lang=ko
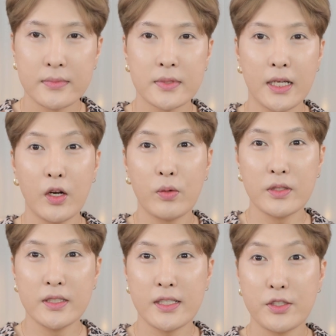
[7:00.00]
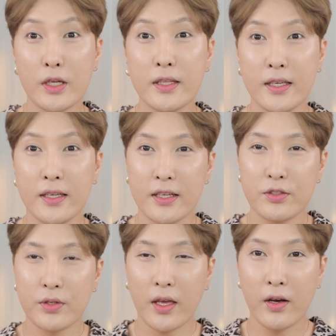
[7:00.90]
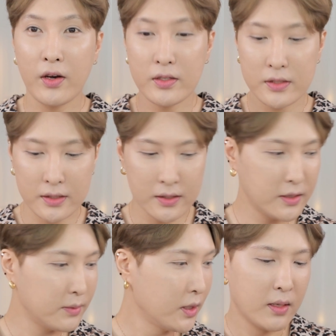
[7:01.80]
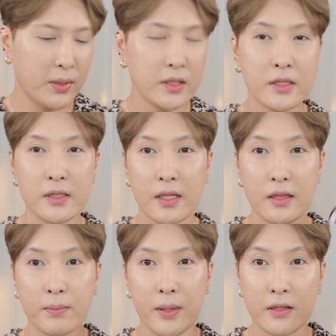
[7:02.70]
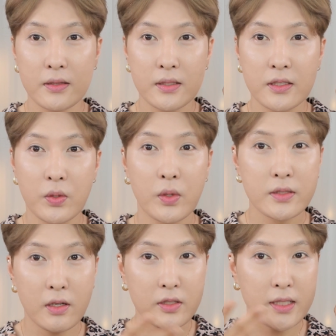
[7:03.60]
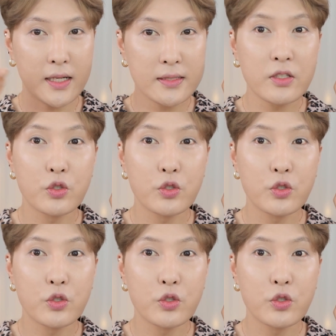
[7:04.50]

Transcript: 자, 여러분들 이제 쉐딩 해줄게요. 지금 피니쉬 세팅 팩트를 이용해서 살짝